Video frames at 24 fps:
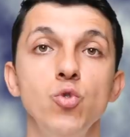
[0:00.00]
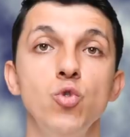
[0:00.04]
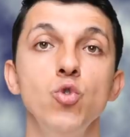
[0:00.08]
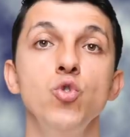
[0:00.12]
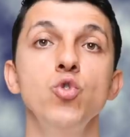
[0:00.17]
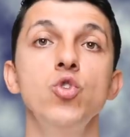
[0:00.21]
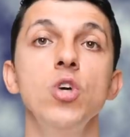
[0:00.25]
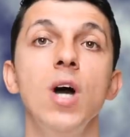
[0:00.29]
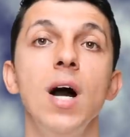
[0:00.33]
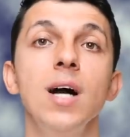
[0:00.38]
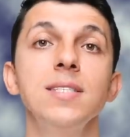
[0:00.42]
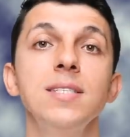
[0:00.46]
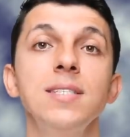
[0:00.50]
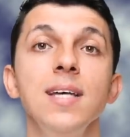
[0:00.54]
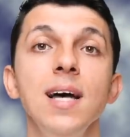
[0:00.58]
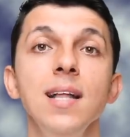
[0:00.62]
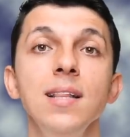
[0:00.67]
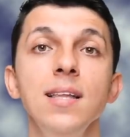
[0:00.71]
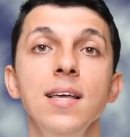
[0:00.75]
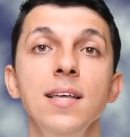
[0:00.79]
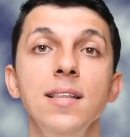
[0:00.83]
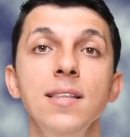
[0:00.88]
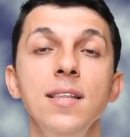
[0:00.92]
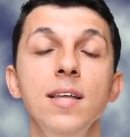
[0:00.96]
Çünkü
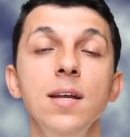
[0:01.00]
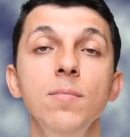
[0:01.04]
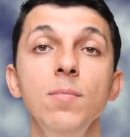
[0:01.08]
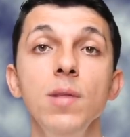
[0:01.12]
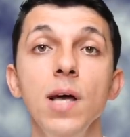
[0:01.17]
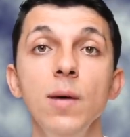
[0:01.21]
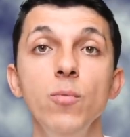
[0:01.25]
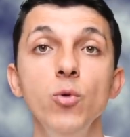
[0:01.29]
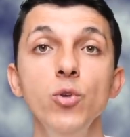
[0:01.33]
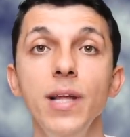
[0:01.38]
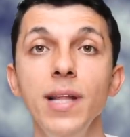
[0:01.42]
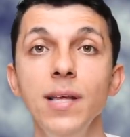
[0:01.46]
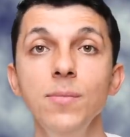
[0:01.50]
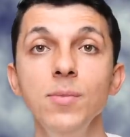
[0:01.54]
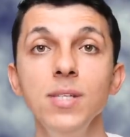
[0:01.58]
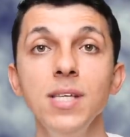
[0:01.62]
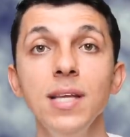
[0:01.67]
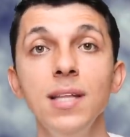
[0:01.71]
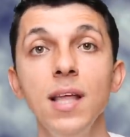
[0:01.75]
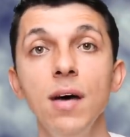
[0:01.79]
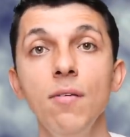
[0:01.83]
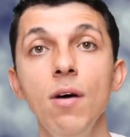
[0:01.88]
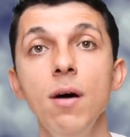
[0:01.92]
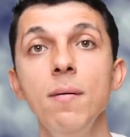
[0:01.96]
aksel de indirimli
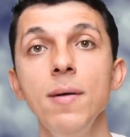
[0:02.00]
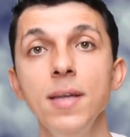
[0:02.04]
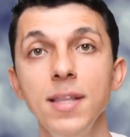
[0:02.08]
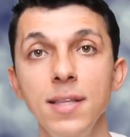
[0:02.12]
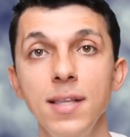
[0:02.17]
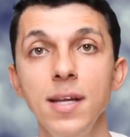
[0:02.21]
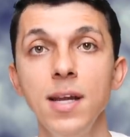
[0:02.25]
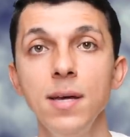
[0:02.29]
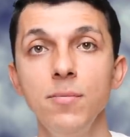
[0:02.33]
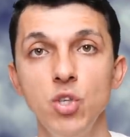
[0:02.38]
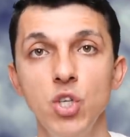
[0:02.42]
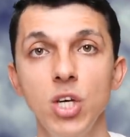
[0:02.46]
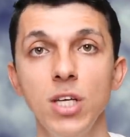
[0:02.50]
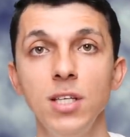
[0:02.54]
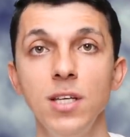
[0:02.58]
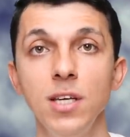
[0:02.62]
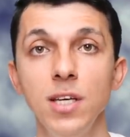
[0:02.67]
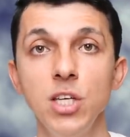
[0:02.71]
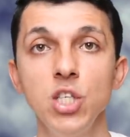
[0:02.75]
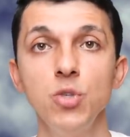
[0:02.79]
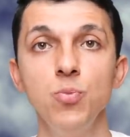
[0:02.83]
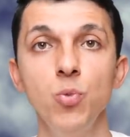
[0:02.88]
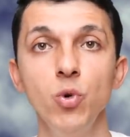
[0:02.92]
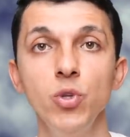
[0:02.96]
aboneliğimize devam
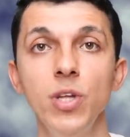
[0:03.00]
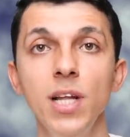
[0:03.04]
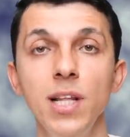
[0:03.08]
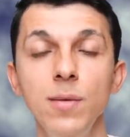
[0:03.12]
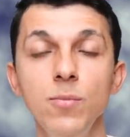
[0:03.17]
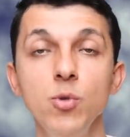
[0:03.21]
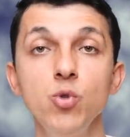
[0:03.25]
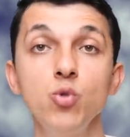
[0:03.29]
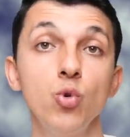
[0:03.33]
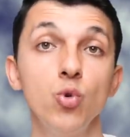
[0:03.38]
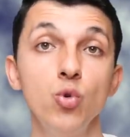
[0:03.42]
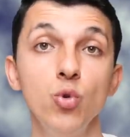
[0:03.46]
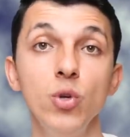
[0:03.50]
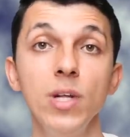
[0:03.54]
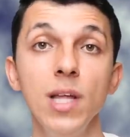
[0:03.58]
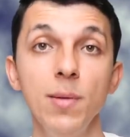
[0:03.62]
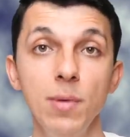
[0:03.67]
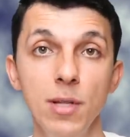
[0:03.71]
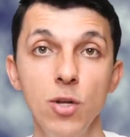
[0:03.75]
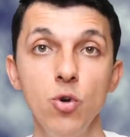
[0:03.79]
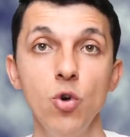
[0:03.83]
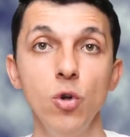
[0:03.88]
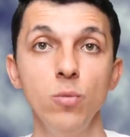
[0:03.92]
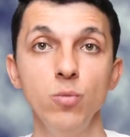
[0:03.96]
ettiremeyecektik. İş modelimiz
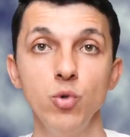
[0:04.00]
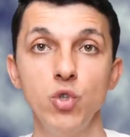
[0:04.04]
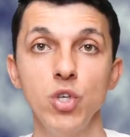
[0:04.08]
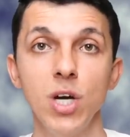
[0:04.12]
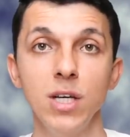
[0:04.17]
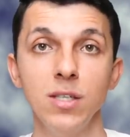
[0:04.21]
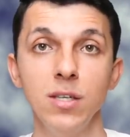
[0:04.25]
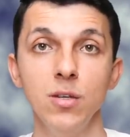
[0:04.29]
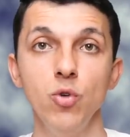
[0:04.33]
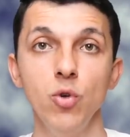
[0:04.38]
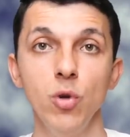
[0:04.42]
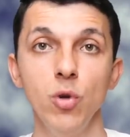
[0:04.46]
sürdürülebilir olmayacaktı